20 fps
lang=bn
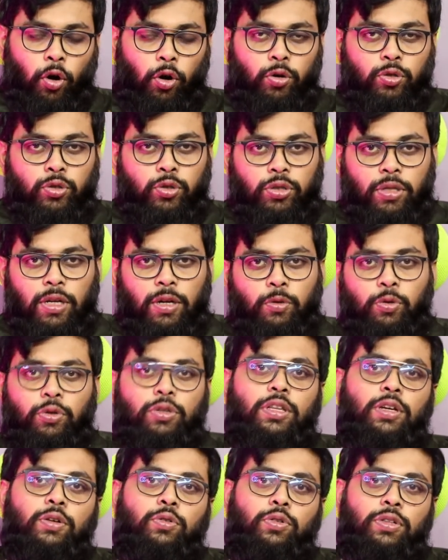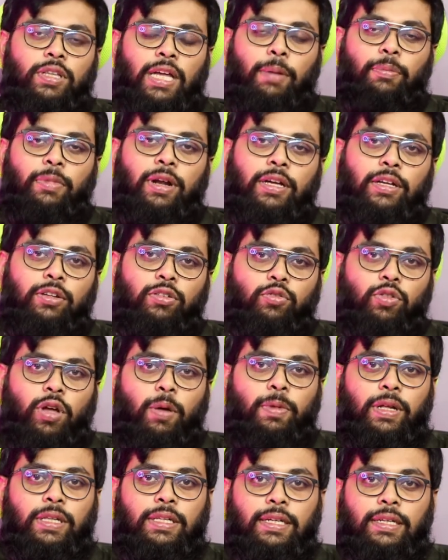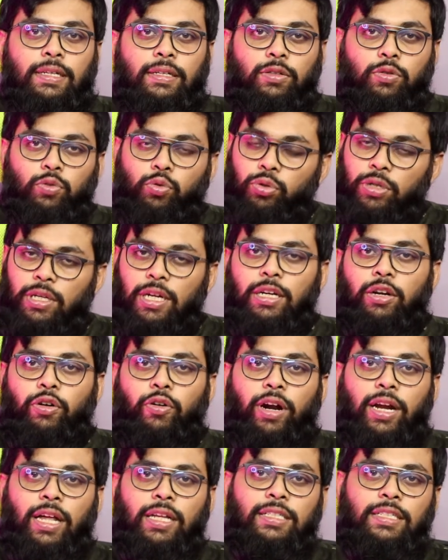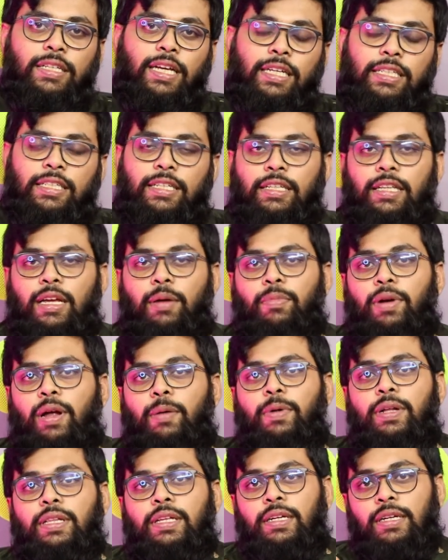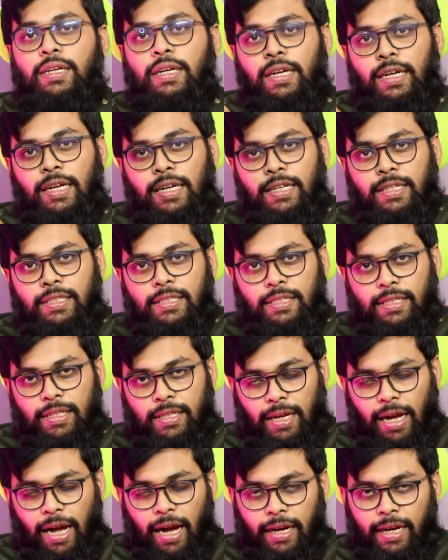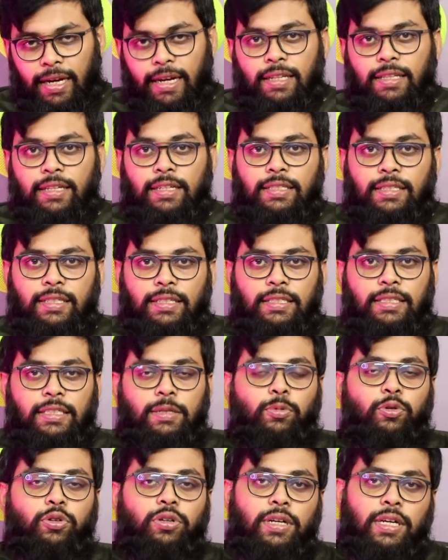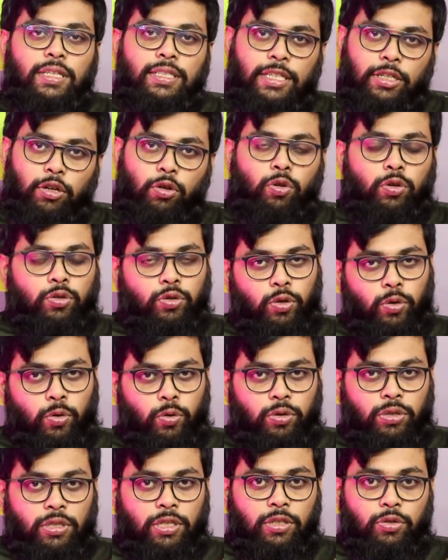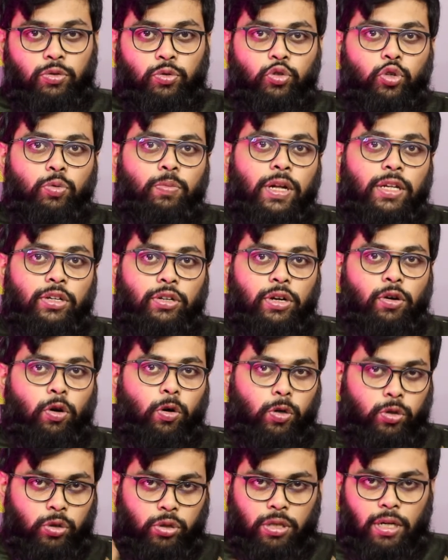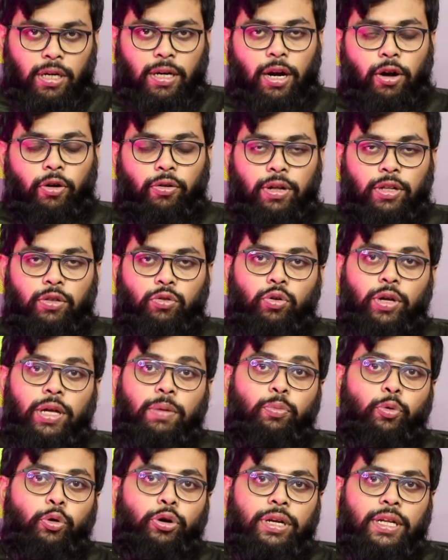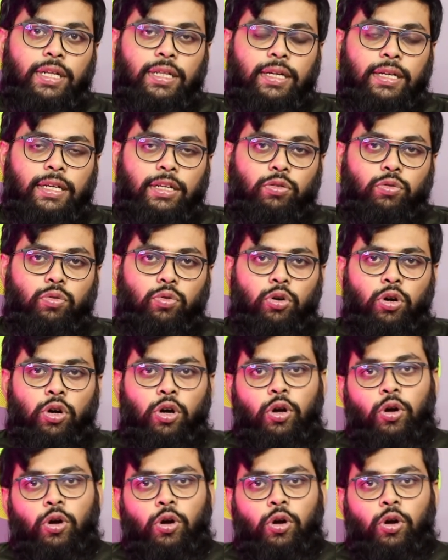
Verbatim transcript: অলসতা করতে করতে আমরা কিন্তু আমাদের দুনিয়াটাও হারাচ্ছি একই সাথে আমরা আমাদের যে আখিরাতের যে জীবনটা সেটাও নষ্ট করছি শুধুমাত্র এই অলসতার কারণে তো এই বইটিতে কিন্তু